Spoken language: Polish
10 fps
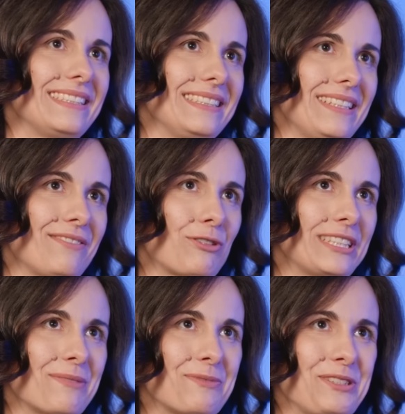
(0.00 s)
nie
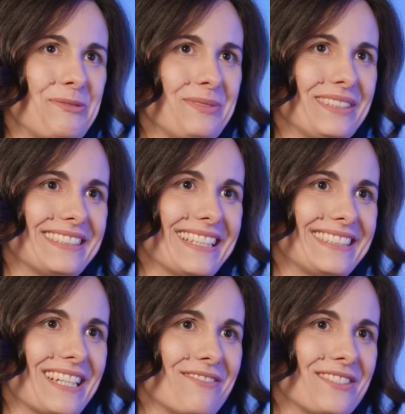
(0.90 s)
władamy nimi na,
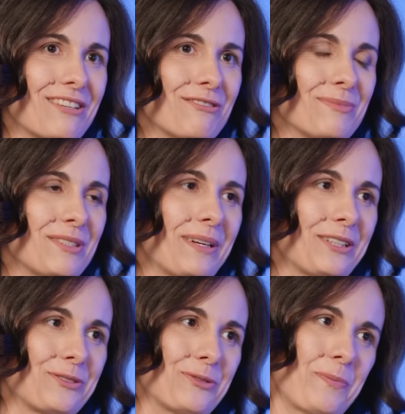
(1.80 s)
w całym
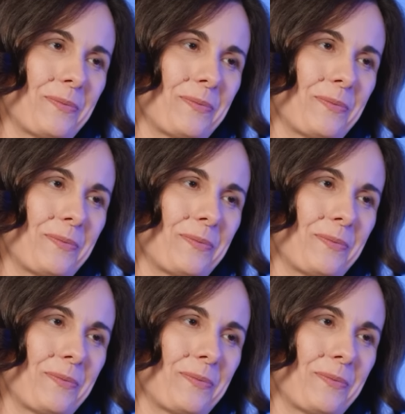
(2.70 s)
spektrum.